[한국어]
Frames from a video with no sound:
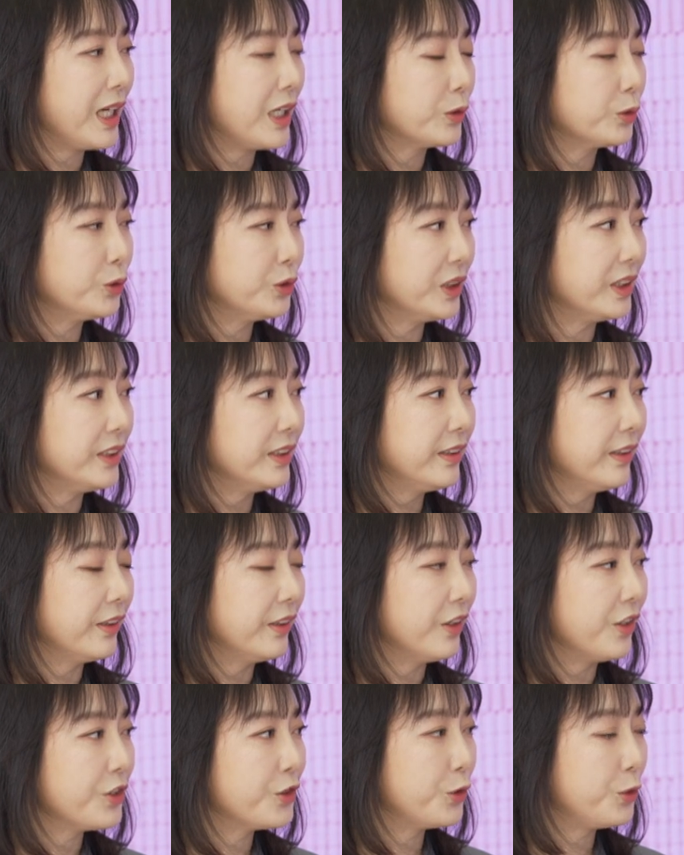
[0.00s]

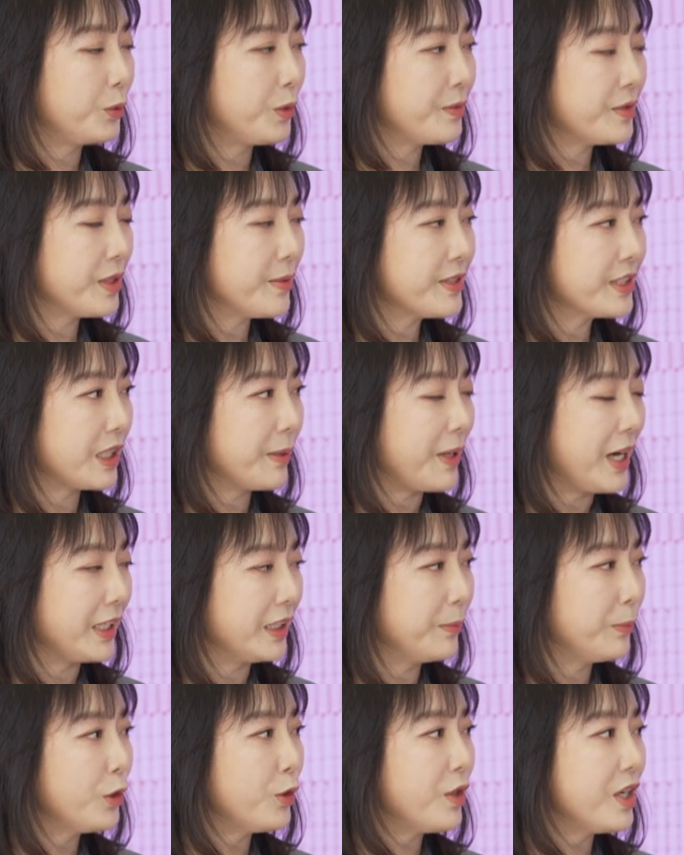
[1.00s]
가구는 더 돌봄 서비스가
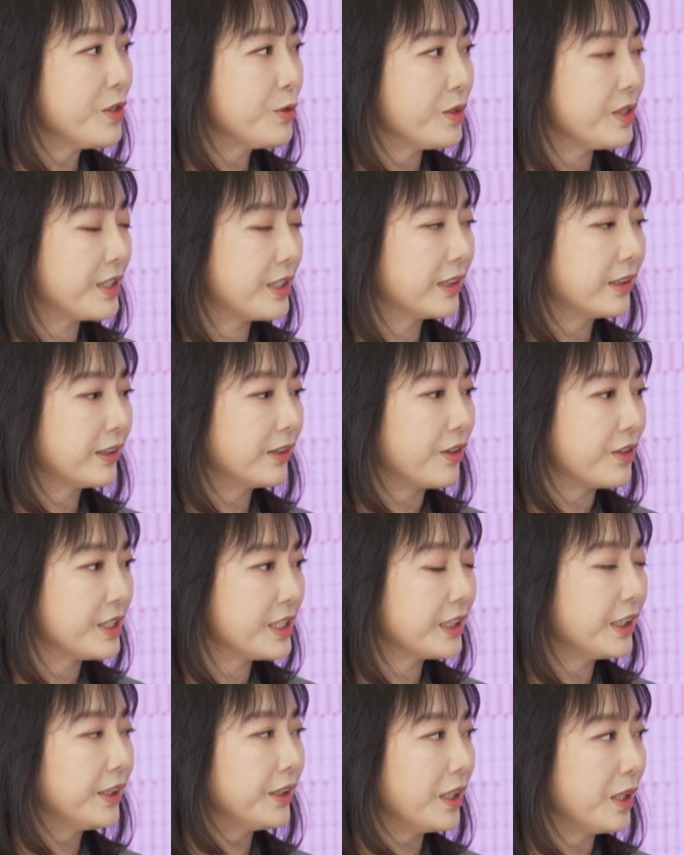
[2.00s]
많이 필요할 수 있을
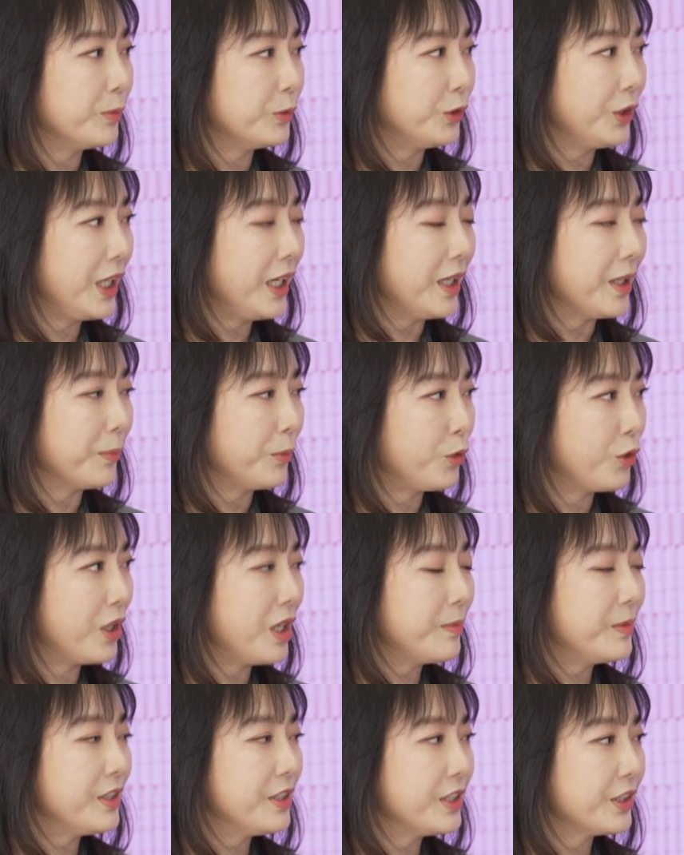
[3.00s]
것이기 때문에
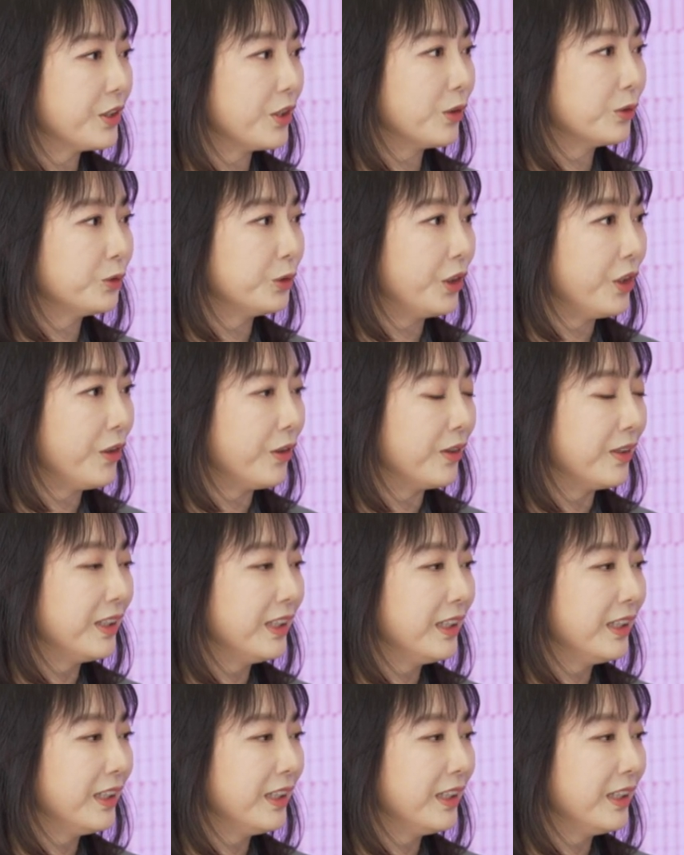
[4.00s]
포함을 시켰고요.